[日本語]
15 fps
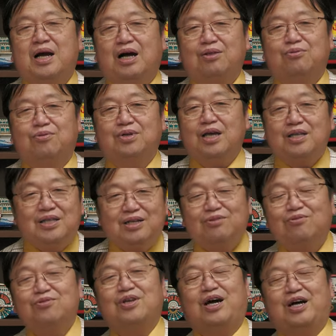あの限定
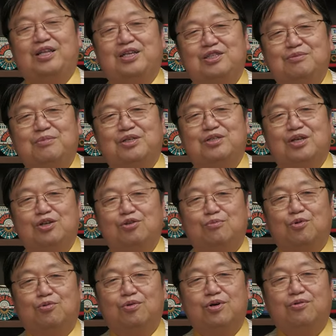の方で話しますけれど
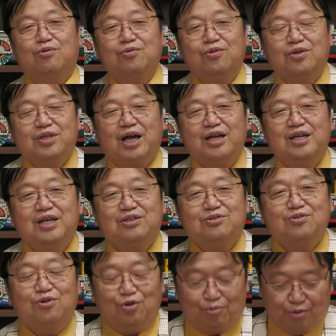も、この対比が
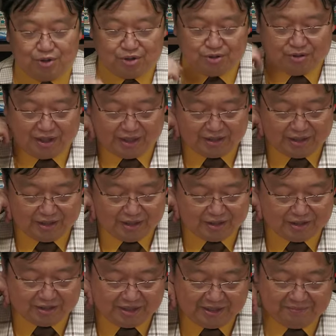すごい面白かったで
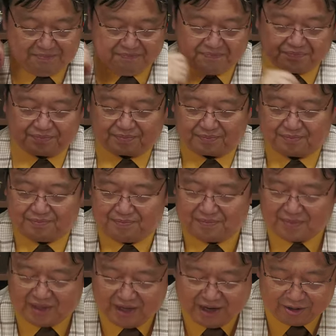すね。
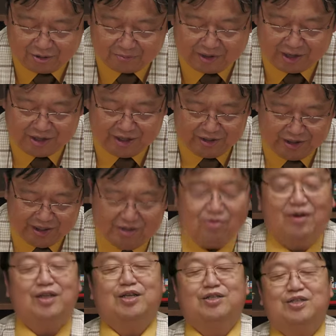あとまあいい
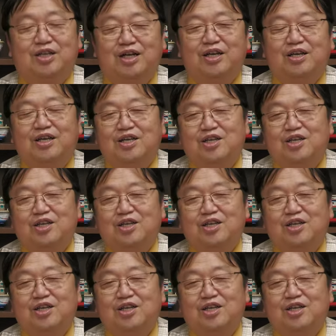のはですね、